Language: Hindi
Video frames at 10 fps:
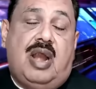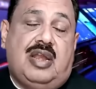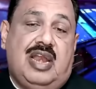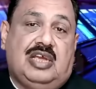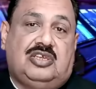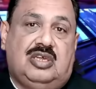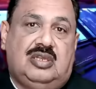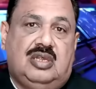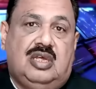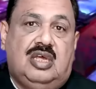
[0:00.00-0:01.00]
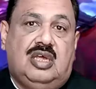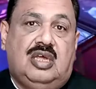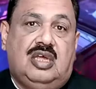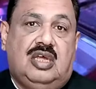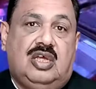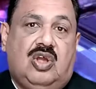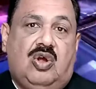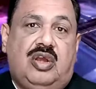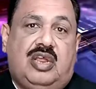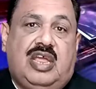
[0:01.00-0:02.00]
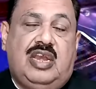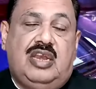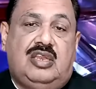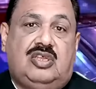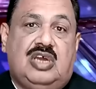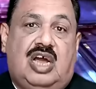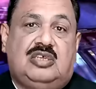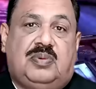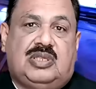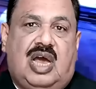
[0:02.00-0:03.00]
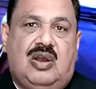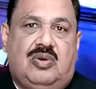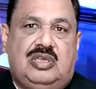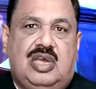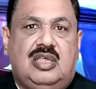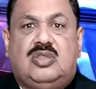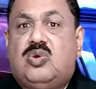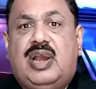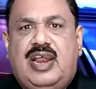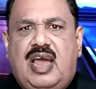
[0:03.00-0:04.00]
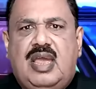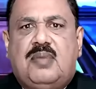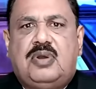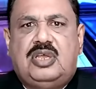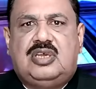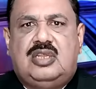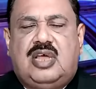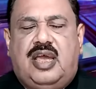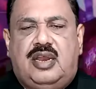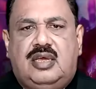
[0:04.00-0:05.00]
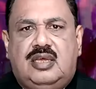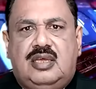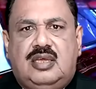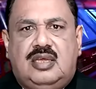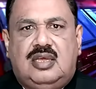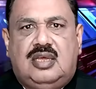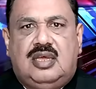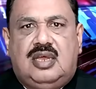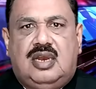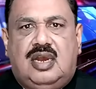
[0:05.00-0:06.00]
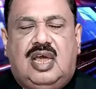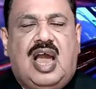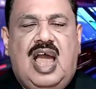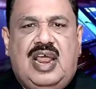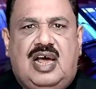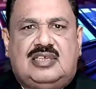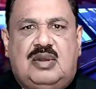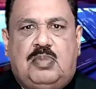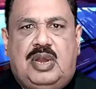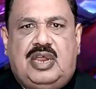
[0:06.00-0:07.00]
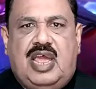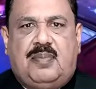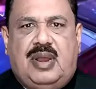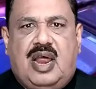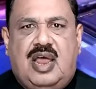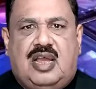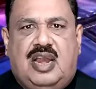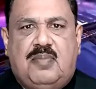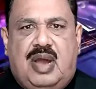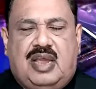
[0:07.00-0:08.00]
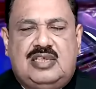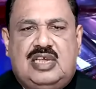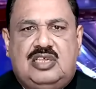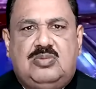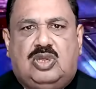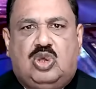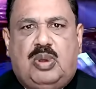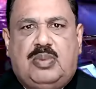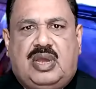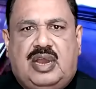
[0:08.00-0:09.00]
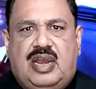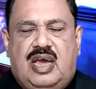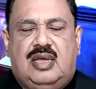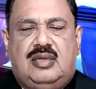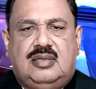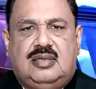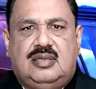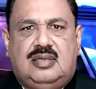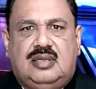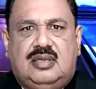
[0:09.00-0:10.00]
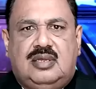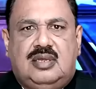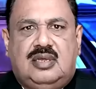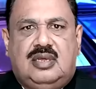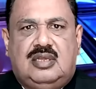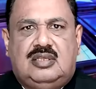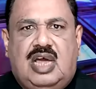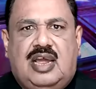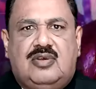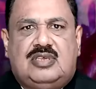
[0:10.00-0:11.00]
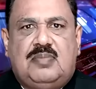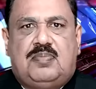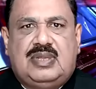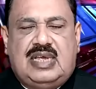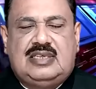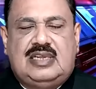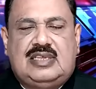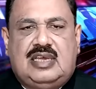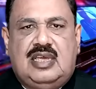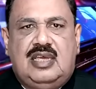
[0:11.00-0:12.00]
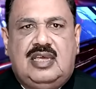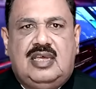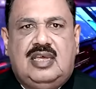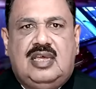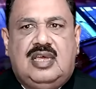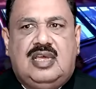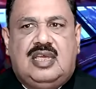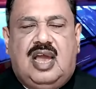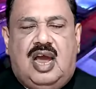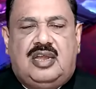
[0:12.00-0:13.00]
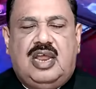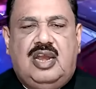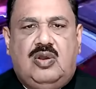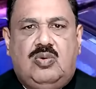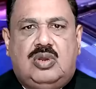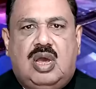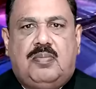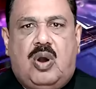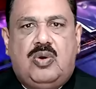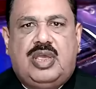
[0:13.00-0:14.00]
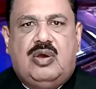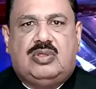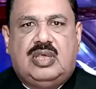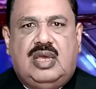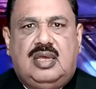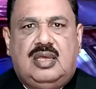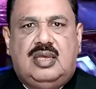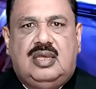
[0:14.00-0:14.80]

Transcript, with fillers: पार्टी इलेक्शन को किन जांच पड़ताल होनी चाहिए तो करें ना एक पटिशन दायर लगाए ना सिर्फ पीटीआई पे ना ना करें बाकी सियासी जमातों पे भी करें ना ताकि उसे पता चल सके कि आटे लून का भाव क्या होता है